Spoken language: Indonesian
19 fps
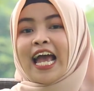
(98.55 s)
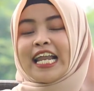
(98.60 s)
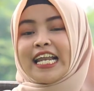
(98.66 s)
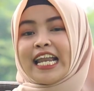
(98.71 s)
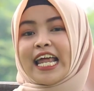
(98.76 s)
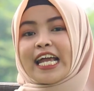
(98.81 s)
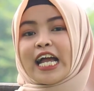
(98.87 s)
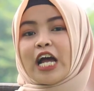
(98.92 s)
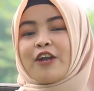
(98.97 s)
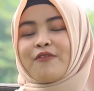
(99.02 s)

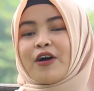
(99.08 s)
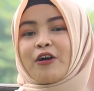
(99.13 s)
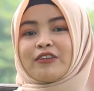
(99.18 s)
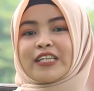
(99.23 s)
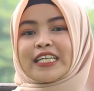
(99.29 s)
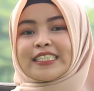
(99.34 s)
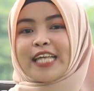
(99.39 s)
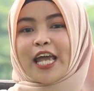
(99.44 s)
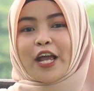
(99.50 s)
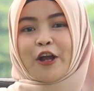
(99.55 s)
Dekan
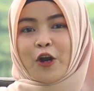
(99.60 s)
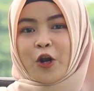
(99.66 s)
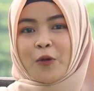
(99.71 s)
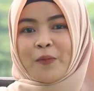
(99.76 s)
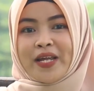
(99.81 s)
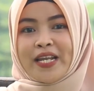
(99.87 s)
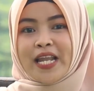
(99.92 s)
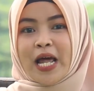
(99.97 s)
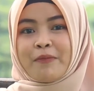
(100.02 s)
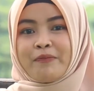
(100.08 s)
Fakultas
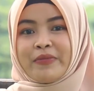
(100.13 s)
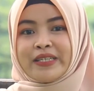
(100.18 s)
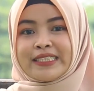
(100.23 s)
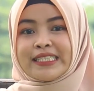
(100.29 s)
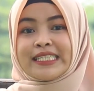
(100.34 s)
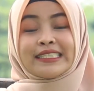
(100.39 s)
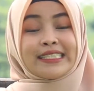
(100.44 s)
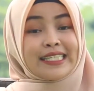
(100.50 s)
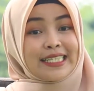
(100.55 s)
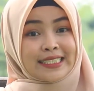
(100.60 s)
Ekonomi dan
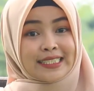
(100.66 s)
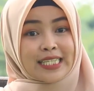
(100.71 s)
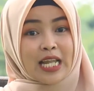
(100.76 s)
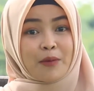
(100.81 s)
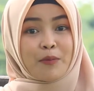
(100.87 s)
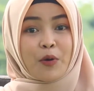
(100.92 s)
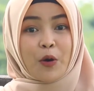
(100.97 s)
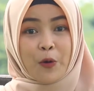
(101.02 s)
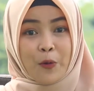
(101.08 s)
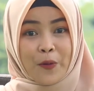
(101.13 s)
Bisnis
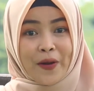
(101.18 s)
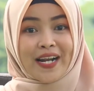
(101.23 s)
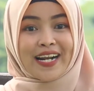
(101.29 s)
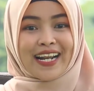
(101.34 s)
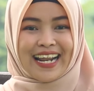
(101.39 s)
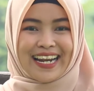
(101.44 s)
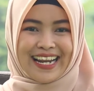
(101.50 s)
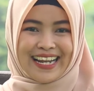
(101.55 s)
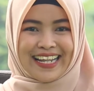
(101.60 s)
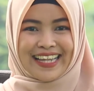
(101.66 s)
Islam UIN
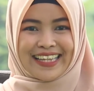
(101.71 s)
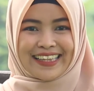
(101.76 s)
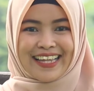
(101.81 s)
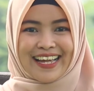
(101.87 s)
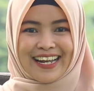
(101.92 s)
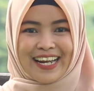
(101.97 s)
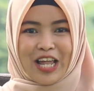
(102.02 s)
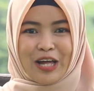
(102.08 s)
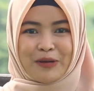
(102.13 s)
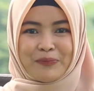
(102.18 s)
Raden
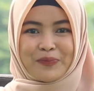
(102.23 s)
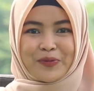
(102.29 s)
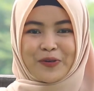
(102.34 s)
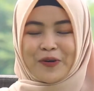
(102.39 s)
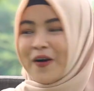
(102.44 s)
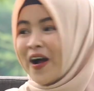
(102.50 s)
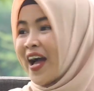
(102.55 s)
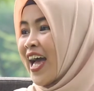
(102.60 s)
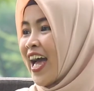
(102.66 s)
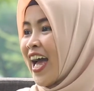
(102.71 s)
Intan
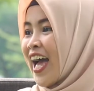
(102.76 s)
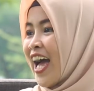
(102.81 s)
Lampung.